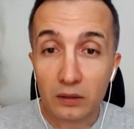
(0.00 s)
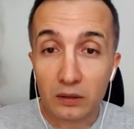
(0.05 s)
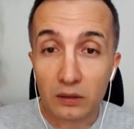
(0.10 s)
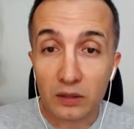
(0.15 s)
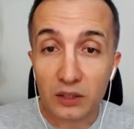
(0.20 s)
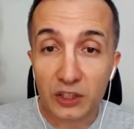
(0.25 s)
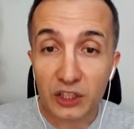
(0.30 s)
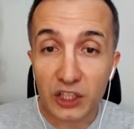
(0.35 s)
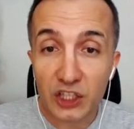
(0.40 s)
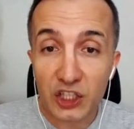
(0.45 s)

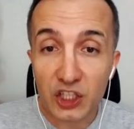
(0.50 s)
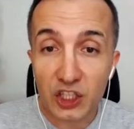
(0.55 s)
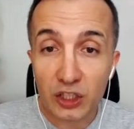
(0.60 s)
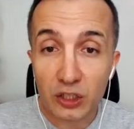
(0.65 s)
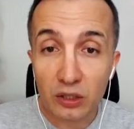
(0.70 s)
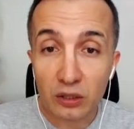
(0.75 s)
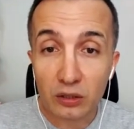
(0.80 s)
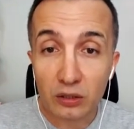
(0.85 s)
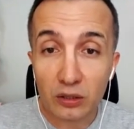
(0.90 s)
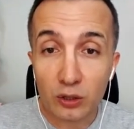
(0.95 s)
taşı
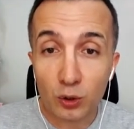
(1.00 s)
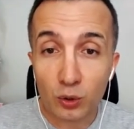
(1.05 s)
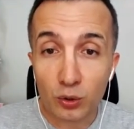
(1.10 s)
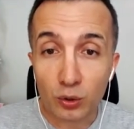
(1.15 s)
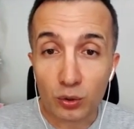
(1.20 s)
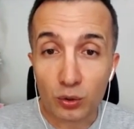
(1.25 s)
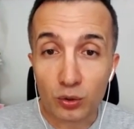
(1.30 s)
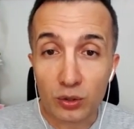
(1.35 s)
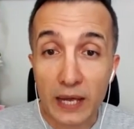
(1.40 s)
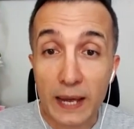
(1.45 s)

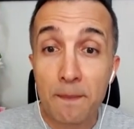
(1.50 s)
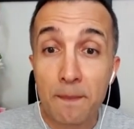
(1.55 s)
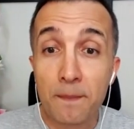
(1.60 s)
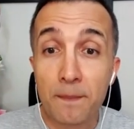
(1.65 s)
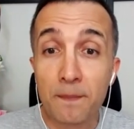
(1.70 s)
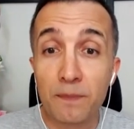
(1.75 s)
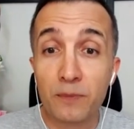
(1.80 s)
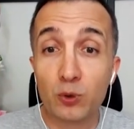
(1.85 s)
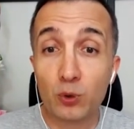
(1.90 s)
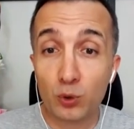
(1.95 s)
diyoruz.
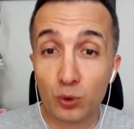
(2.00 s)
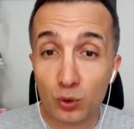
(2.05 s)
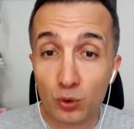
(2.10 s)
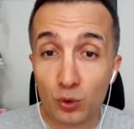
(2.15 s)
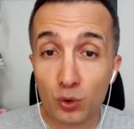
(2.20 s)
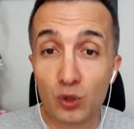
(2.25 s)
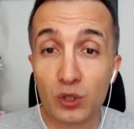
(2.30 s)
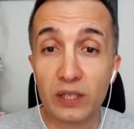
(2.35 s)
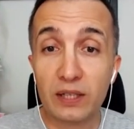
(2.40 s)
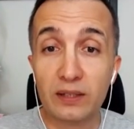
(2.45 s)
Hem
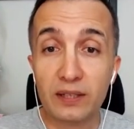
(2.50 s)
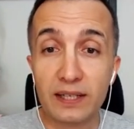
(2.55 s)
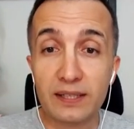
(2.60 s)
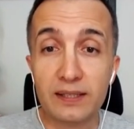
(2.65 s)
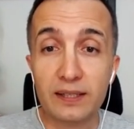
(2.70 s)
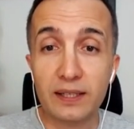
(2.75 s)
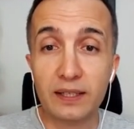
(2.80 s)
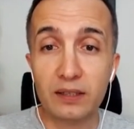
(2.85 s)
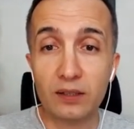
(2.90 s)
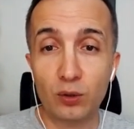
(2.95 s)
Gürcüce
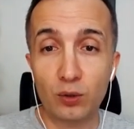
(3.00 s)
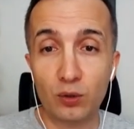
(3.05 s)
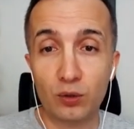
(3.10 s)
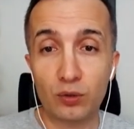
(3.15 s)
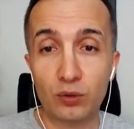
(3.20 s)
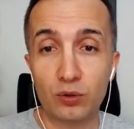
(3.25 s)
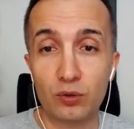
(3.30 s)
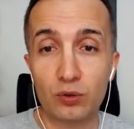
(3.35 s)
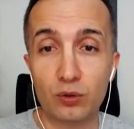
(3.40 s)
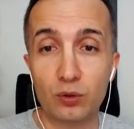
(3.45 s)
tasi
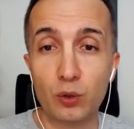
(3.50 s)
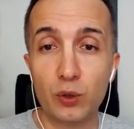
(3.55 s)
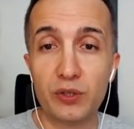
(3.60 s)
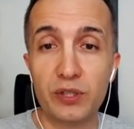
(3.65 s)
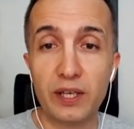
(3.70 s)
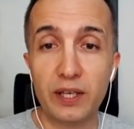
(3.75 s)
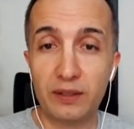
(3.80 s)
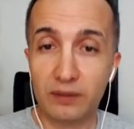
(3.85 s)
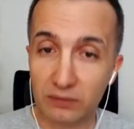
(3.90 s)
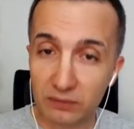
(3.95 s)
diyoruz. Rozi
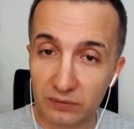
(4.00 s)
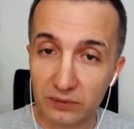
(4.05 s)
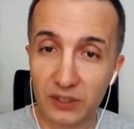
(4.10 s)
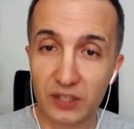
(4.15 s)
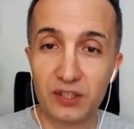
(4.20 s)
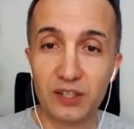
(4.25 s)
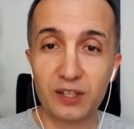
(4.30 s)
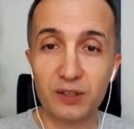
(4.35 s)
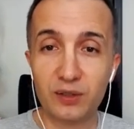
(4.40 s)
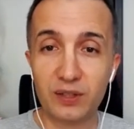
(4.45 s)

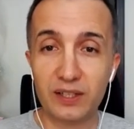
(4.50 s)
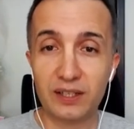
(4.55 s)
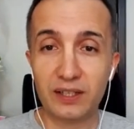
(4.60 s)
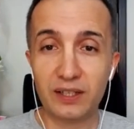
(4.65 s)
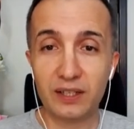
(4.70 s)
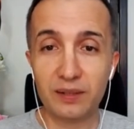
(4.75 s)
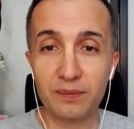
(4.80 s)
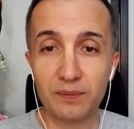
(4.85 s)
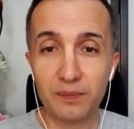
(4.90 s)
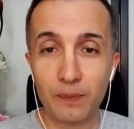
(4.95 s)
teşekkür
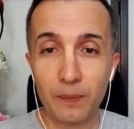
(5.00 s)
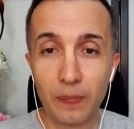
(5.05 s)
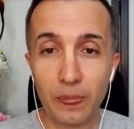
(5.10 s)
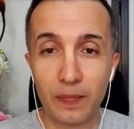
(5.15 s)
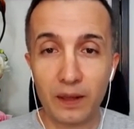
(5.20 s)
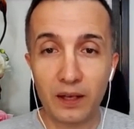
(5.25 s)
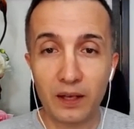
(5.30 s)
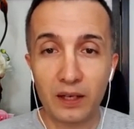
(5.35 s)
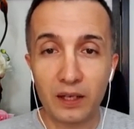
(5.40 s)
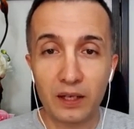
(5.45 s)
ederim.
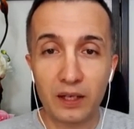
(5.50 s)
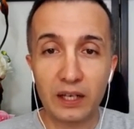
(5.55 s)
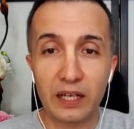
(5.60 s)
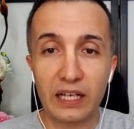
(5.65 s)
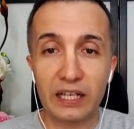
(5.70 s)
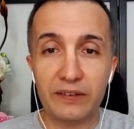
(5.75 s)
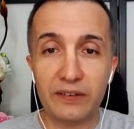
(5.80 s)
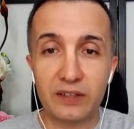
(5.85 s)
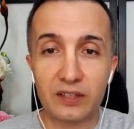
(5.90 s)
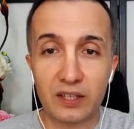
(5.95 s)

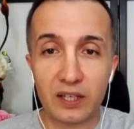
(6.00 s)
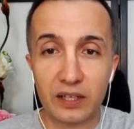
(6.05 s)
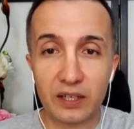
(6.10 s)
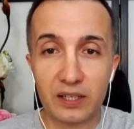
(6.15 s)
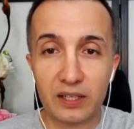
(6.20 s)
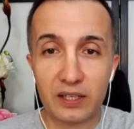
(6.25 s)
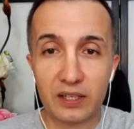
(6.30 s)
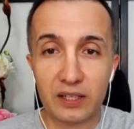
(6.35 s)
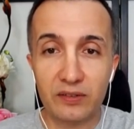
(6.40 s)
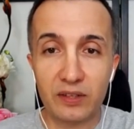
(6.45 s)
Evet
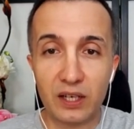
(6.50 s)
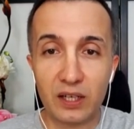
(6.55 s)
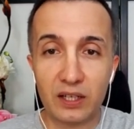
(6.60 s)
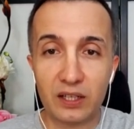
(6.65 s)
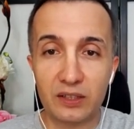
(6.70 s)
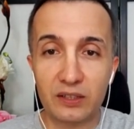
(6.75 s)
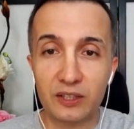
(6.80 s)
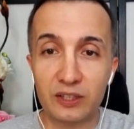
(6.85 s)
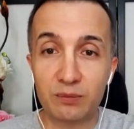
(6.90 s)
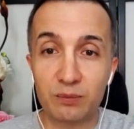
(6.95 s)
Sevda
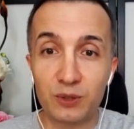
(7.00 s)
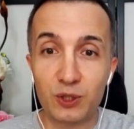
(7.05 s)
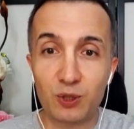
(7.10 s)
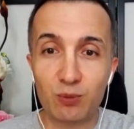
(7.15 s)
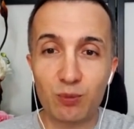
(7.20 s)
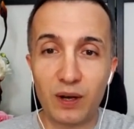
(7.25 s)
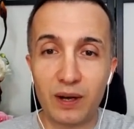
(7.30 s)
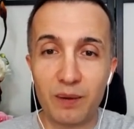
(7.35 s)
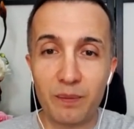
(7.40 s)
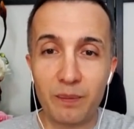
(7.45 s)
katılmış.
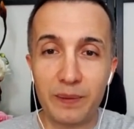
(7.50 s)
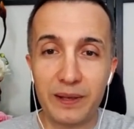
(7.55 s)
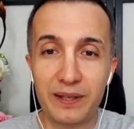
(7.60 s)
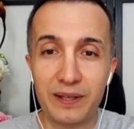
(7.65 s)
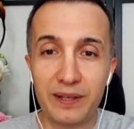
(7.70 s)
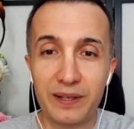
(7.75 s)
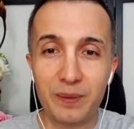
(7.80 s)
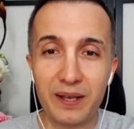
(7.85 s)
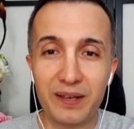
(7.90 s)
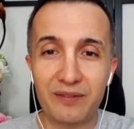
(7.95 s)
Muhammed
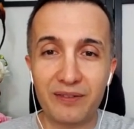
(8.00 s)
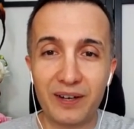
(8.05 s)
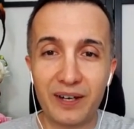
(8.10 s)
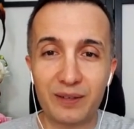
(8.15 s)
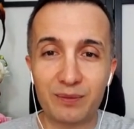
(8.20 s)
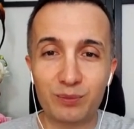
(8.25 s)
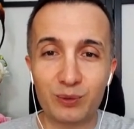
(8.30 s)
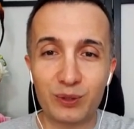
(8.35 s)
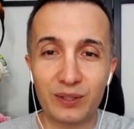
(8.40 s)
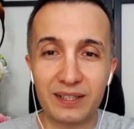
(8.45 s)
Bey var
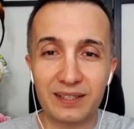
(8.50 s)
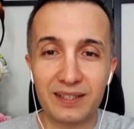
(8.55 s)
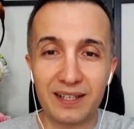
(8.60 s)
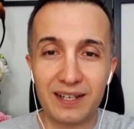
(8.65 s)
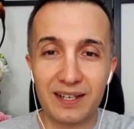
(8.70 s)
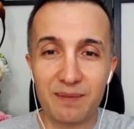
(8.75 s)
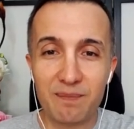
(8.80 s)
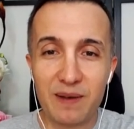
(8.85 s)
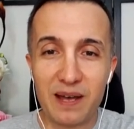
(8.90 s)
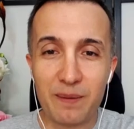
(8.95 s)
burada.
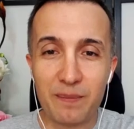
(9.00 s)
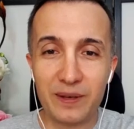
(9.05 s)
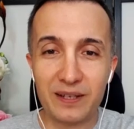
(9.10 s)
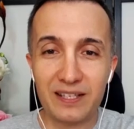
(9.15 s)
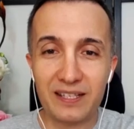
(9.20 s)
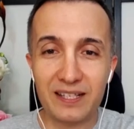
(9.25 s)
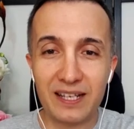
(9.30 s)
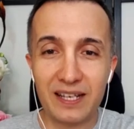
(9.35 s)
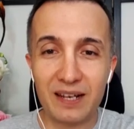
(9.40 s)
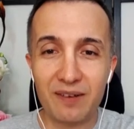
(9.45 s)
Mehmet
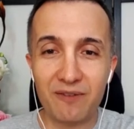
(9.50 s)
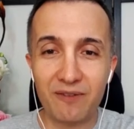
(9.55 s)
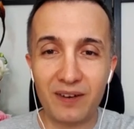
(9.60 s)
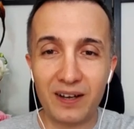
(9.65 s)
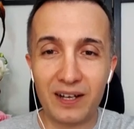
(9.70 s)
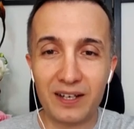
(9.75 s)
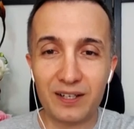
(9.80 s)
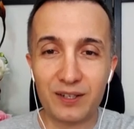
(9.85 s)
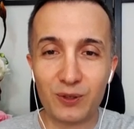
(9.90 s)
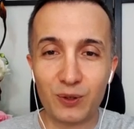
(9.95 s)
Selim
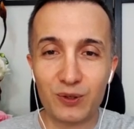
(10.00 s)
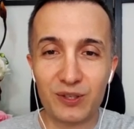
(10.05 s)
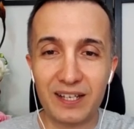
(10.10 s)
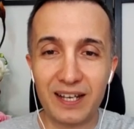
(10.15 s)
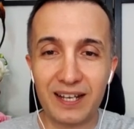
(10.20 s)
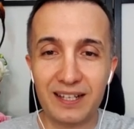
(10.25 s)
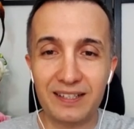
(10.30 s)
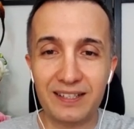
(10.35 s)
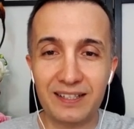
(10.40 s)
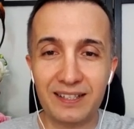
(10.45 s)
var. Hoş
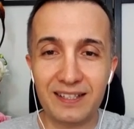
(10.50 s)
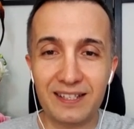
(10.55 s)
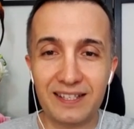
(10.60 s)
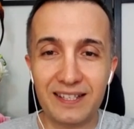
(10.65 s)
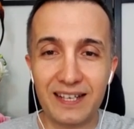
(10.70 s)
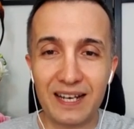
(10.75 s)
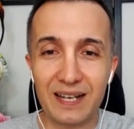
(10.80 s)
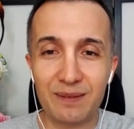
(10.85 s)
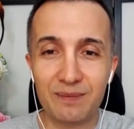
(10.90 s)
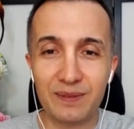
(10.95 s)
geldiniz.
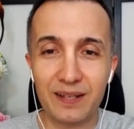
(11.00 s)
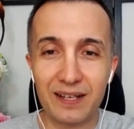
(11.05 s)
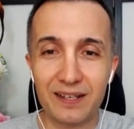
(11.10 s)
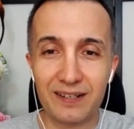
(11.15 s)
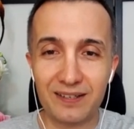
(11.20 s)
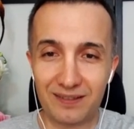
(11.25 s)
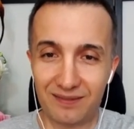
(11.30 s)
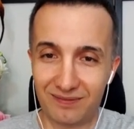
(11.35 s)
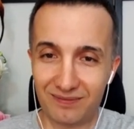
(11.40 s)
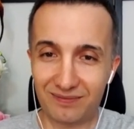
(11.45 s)

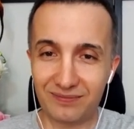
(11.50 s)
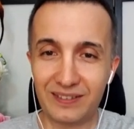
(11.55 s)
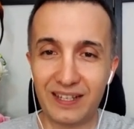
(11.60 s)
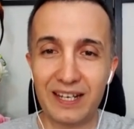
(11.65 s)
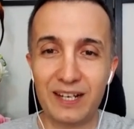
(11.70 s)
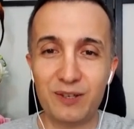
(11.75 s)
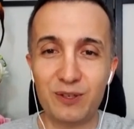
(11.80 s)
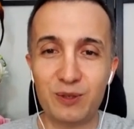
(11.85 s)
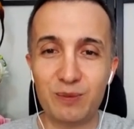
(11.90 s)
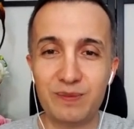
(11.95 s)
Selamlar.
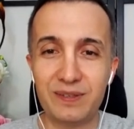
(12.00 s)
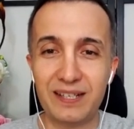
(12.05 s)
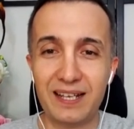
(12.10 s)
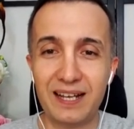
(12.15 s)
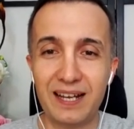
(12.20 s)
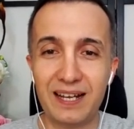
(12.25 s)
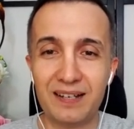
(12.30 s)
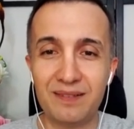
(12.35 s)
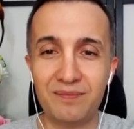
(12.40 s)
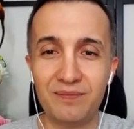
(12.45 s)
Aleyküm
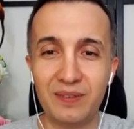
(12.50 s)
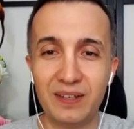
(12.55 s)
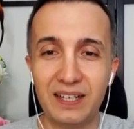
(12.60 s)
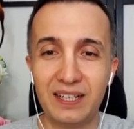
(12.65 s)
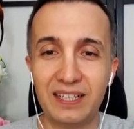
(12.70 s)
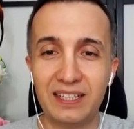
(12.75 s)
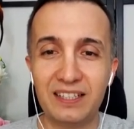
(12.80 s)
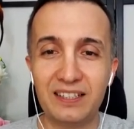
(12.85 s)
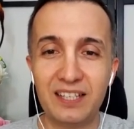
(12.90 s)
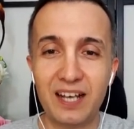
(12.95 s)
selam.
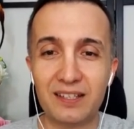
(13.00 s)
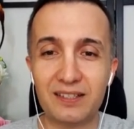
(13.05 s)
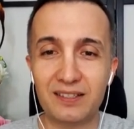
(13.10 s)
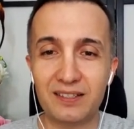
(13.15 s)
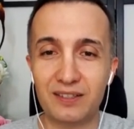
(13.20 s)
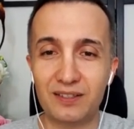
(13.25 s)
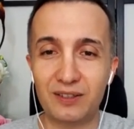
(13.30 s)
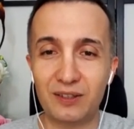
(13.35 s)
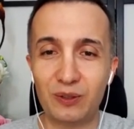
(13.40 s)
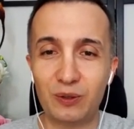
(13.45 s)
Tas.
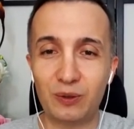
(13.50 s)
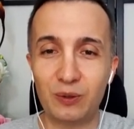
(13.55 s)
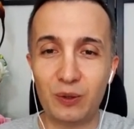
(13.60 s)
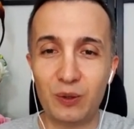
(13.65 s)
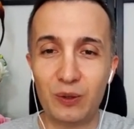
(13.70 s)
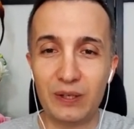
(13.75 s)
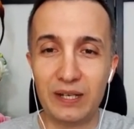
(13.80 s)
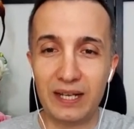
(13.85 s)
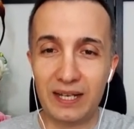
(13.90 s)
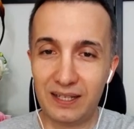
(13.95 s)

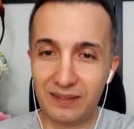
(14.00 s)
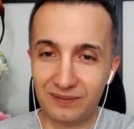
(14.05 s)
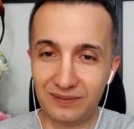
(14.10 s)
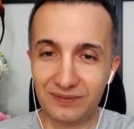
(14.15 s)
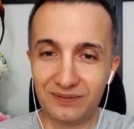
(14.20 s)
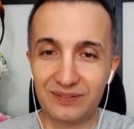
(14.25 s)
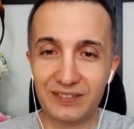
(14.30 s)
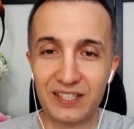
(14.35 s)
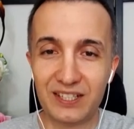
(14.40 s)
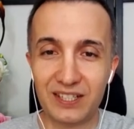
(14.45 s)
Ola.
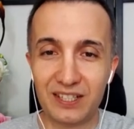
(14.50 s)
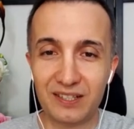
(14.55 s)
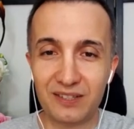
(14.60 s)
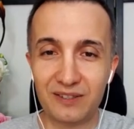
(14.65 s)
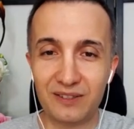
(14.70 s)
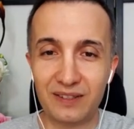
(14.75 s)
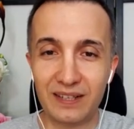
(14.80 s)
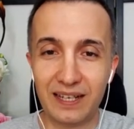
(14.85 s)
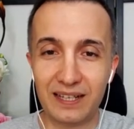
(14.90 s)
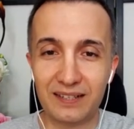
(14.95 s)

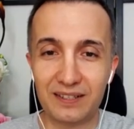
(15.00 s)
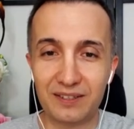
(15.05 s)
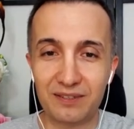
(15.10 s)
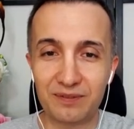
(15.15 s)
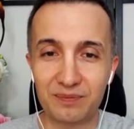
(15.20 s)
Teşekkürler.